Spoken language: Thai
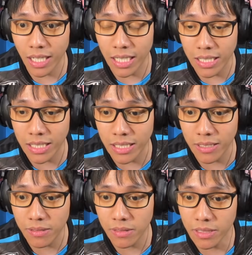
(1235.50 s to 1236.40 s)
เออ
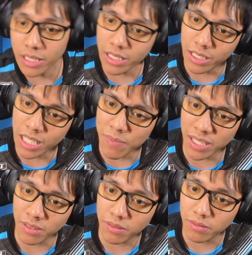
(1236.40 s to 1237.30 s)
นี่มั
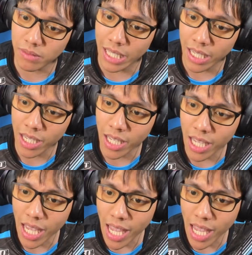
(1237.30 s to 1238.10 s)
นเฮ้